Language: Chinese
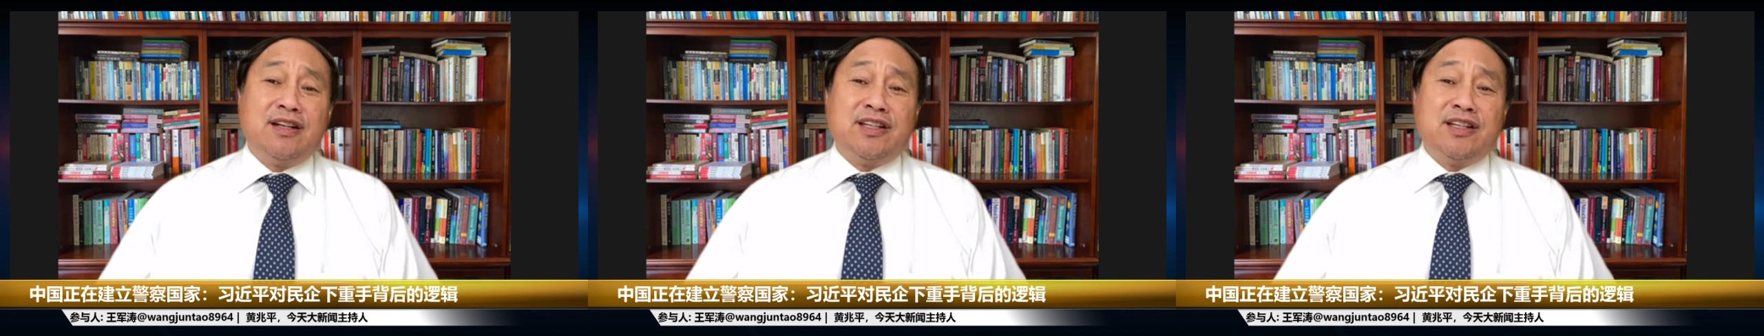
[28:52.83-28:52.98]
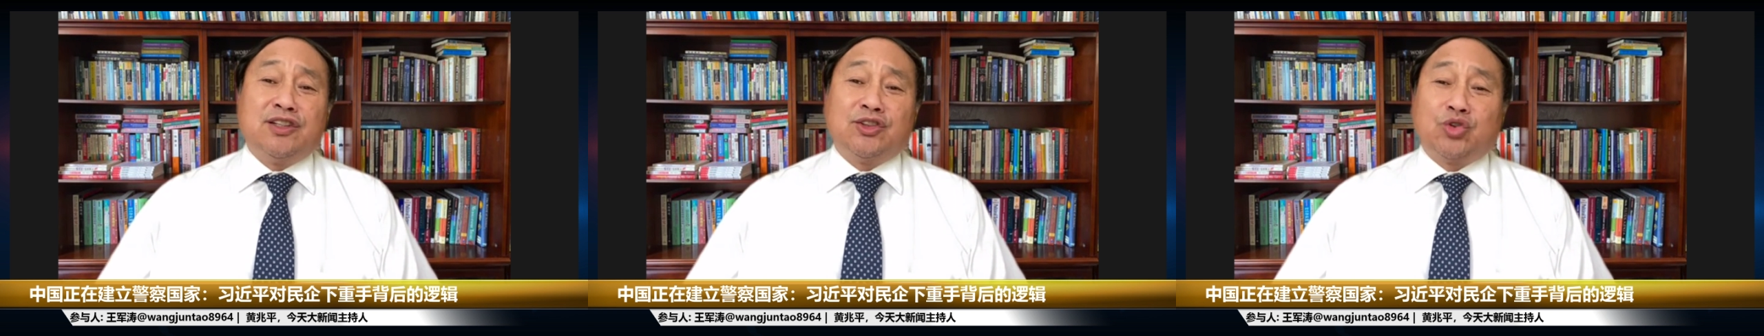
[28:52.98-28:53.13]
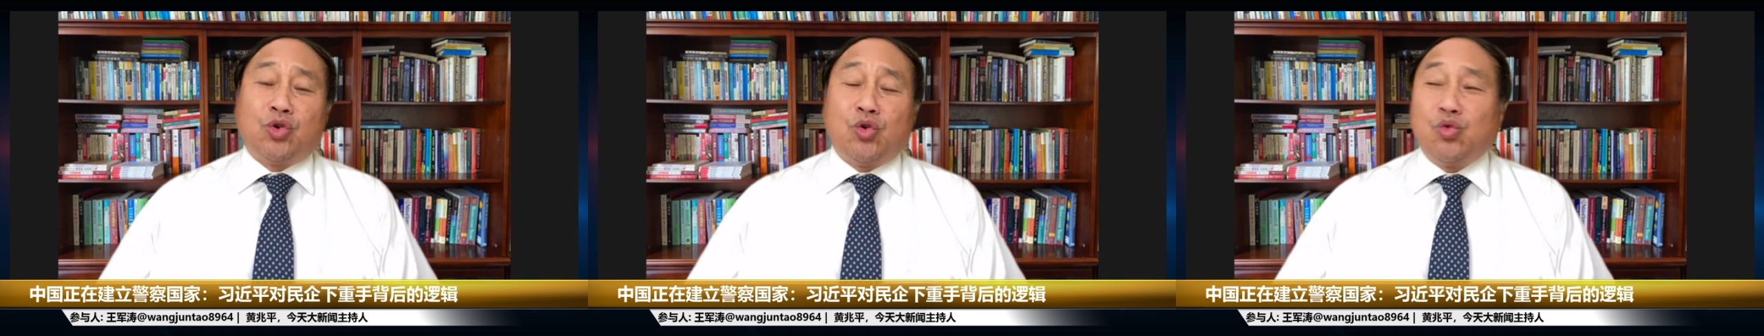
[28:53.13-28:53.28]
已
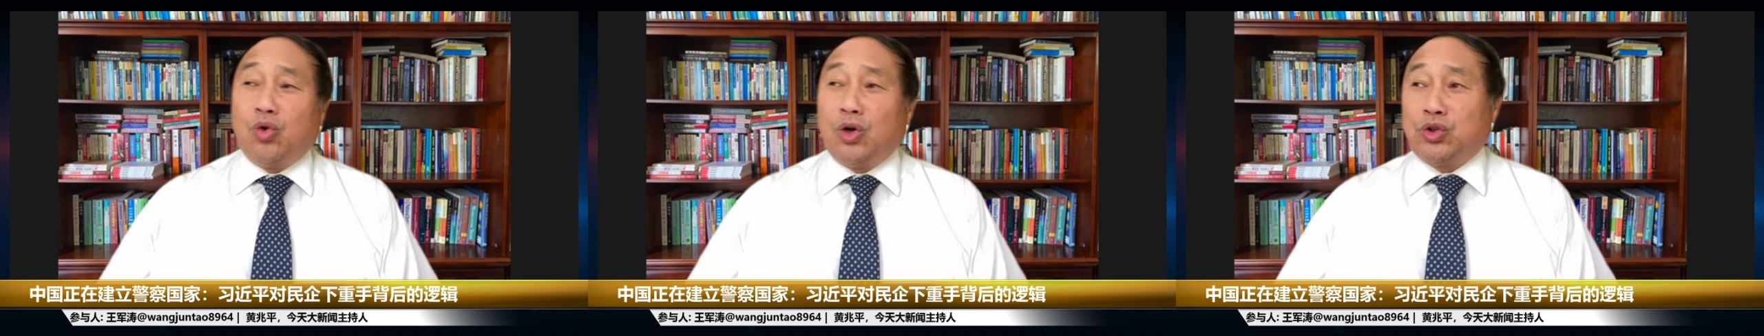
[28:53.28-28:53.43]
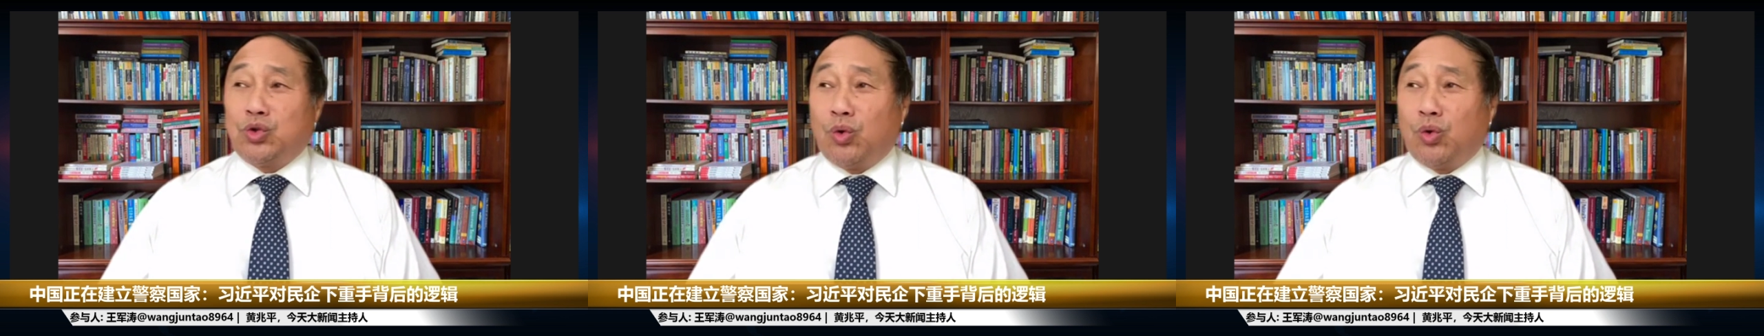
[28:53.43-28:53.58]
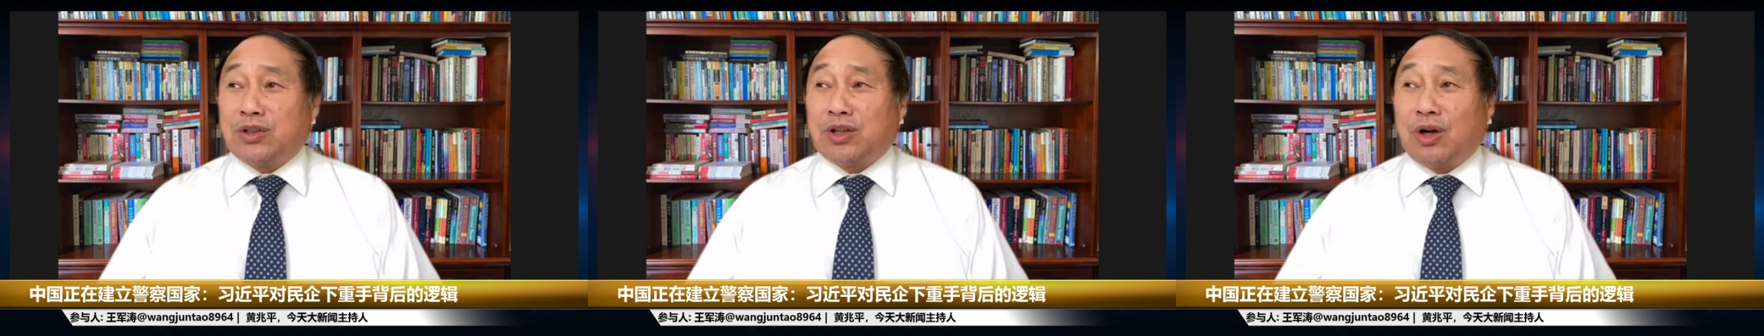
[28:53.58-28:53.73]
经通过
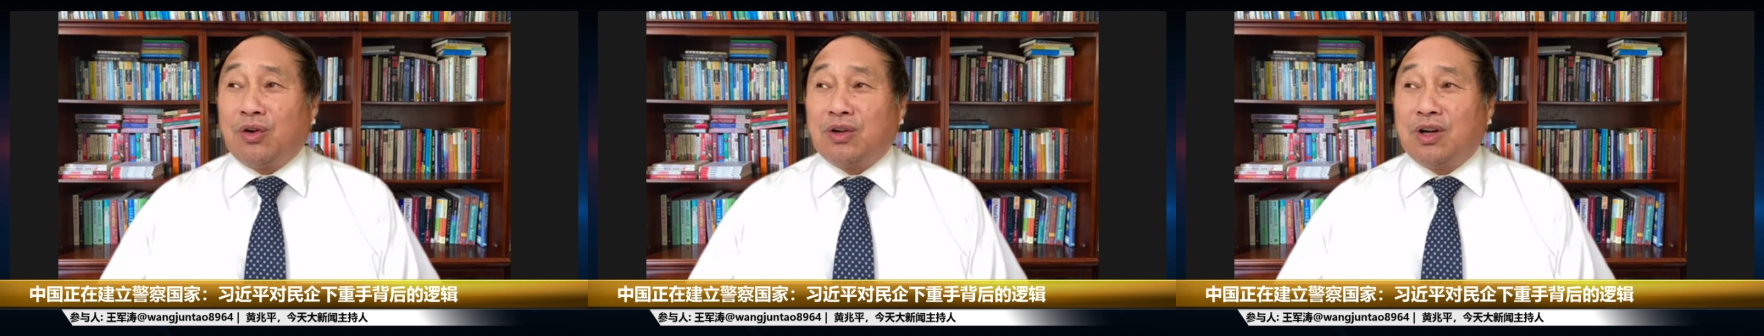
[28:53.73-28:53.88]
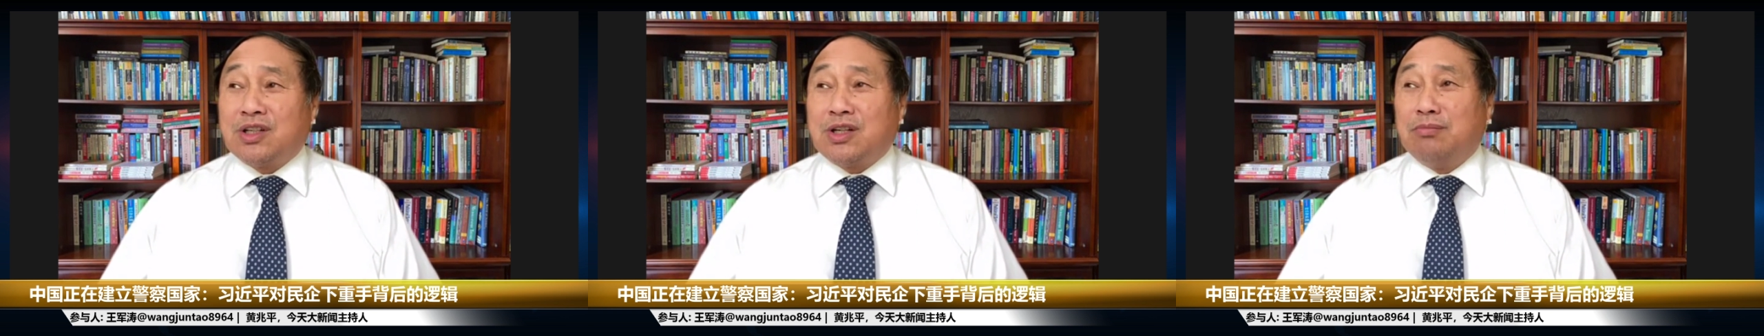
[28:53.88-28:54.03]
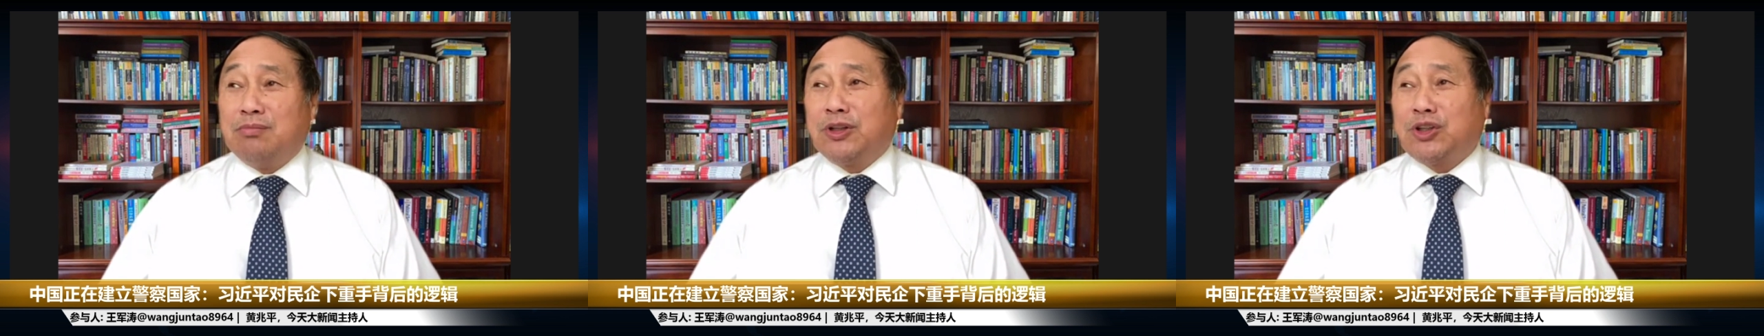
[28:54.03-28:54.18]
多少
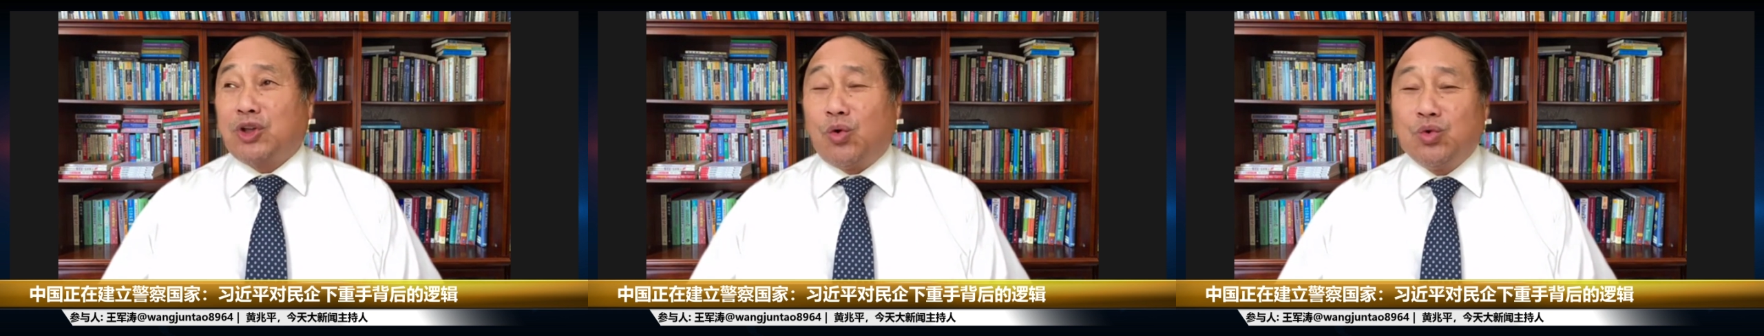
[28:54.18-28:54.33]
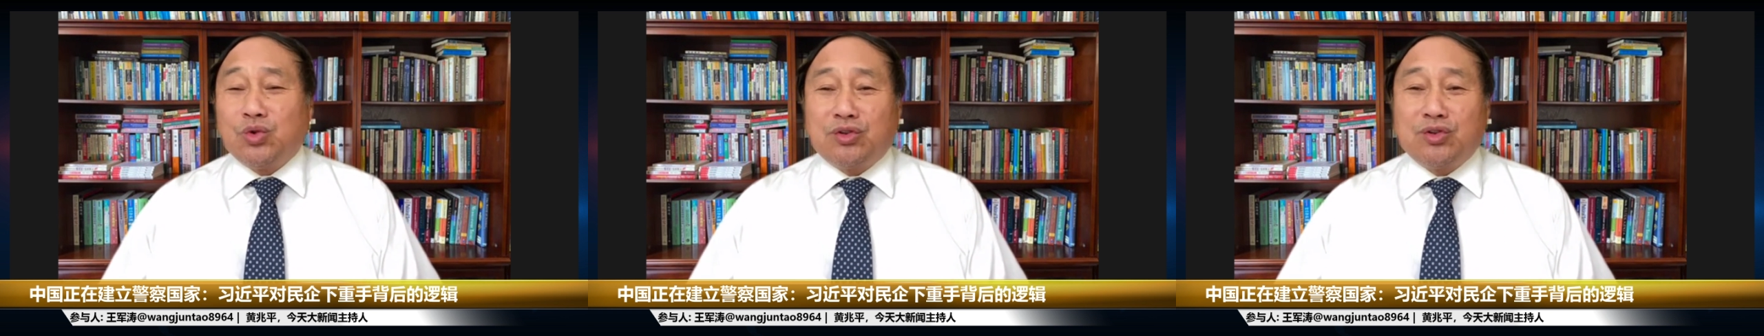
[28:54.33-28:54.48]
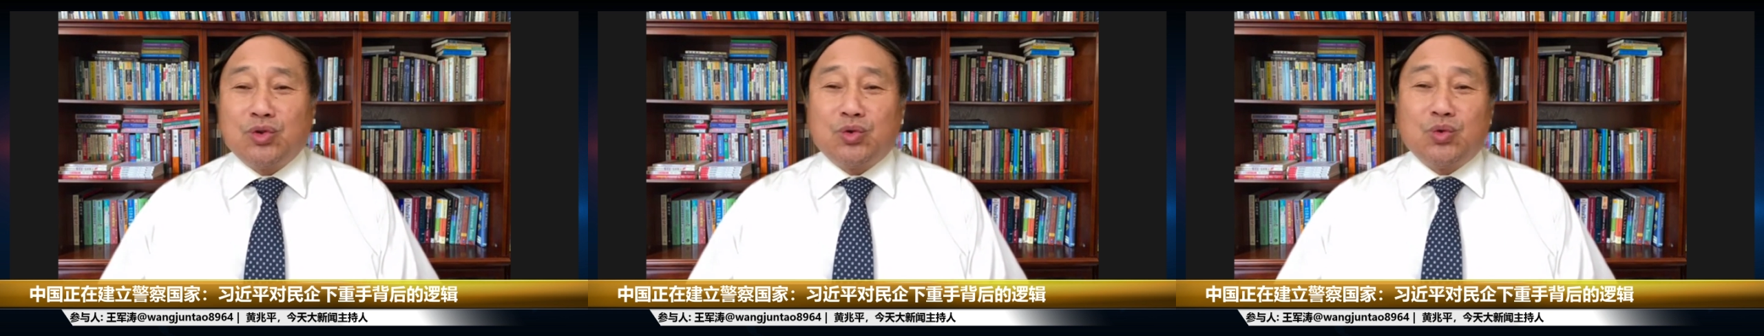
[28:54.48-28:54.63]
个什么
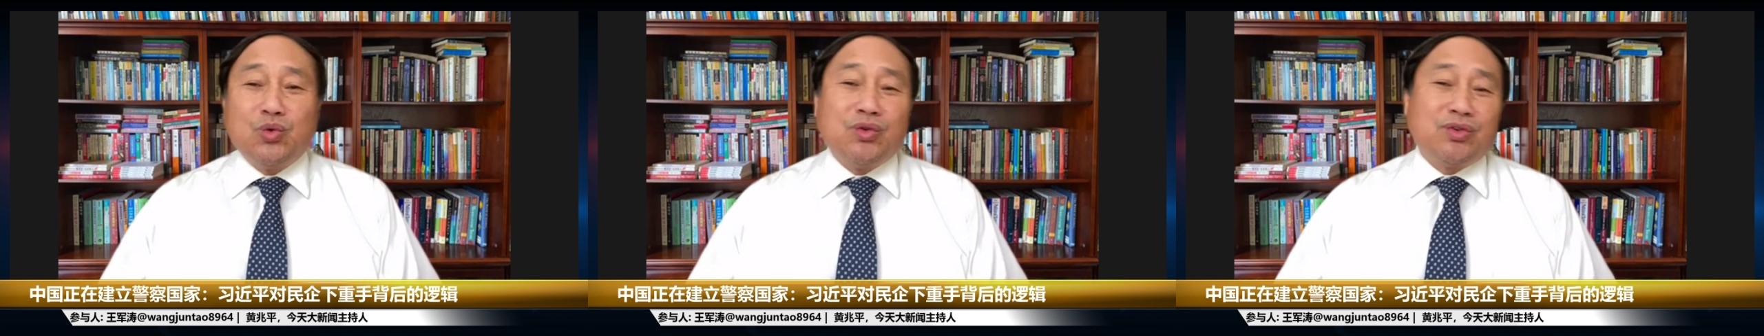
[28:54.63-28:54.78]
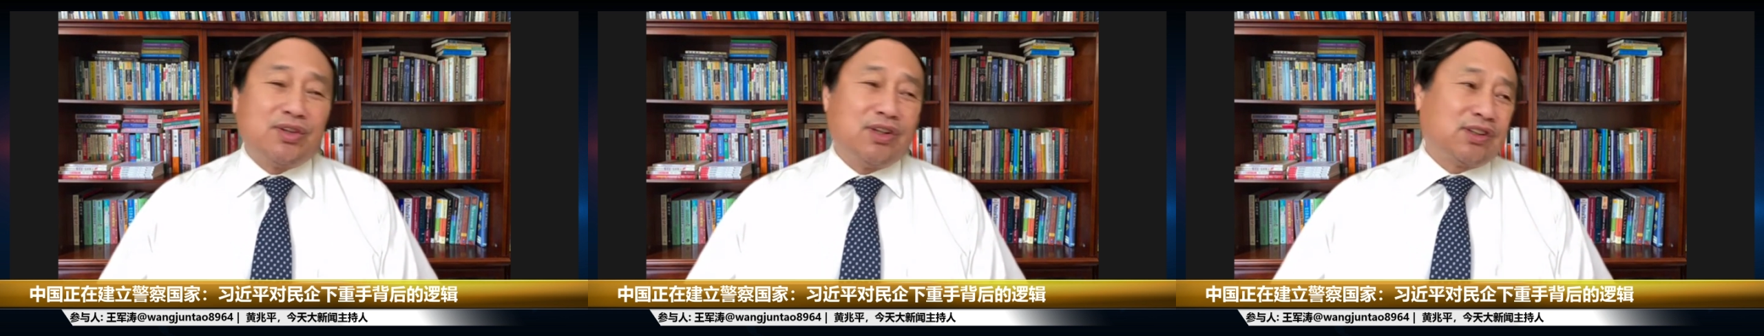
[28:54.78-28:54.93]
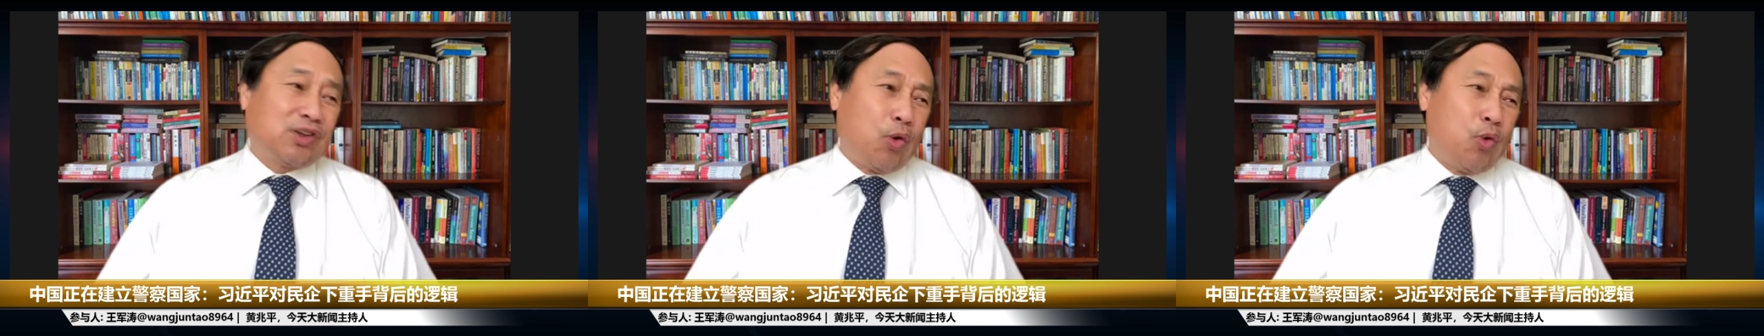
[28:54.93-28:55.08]
投资公
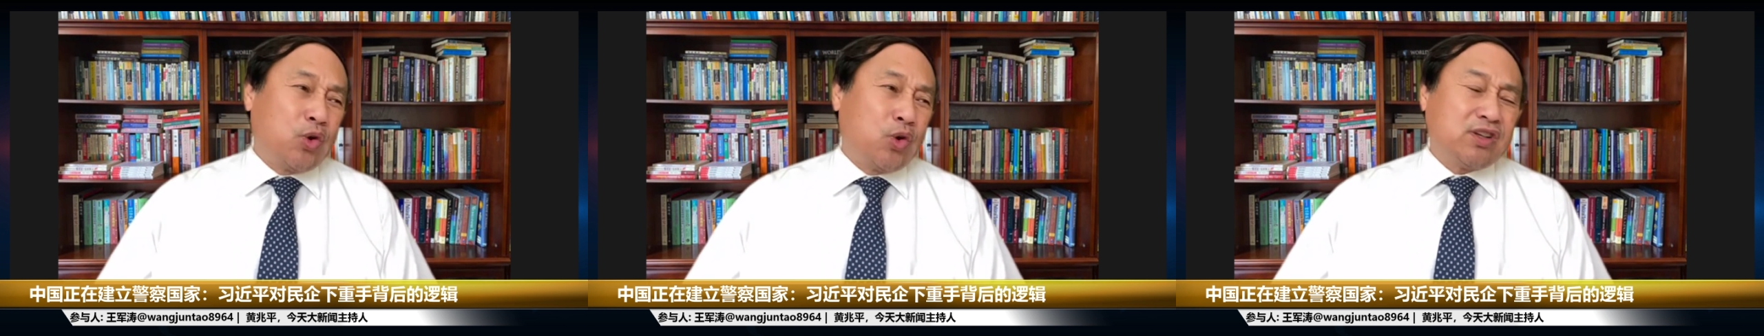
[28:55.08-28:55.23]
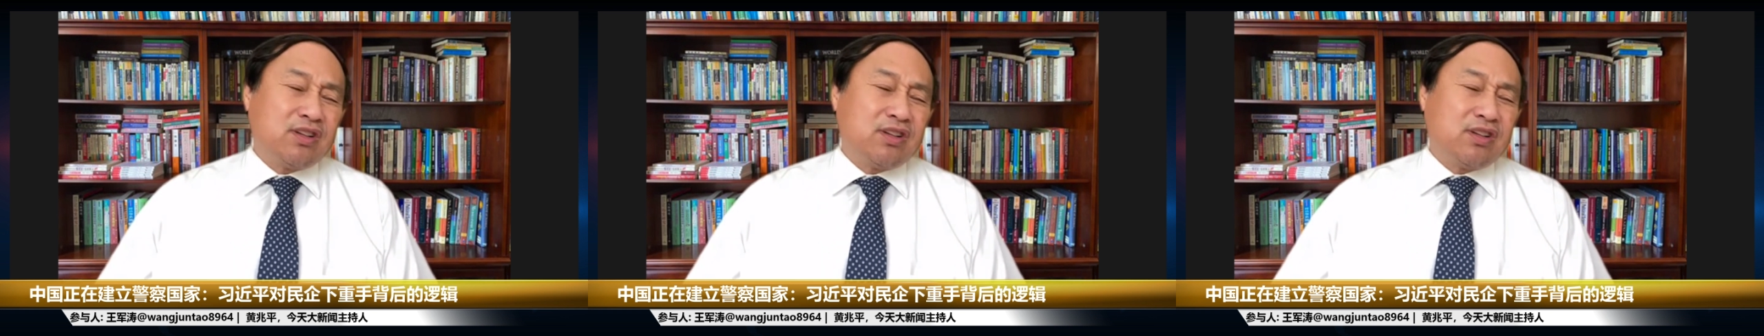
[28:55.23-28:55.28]
司投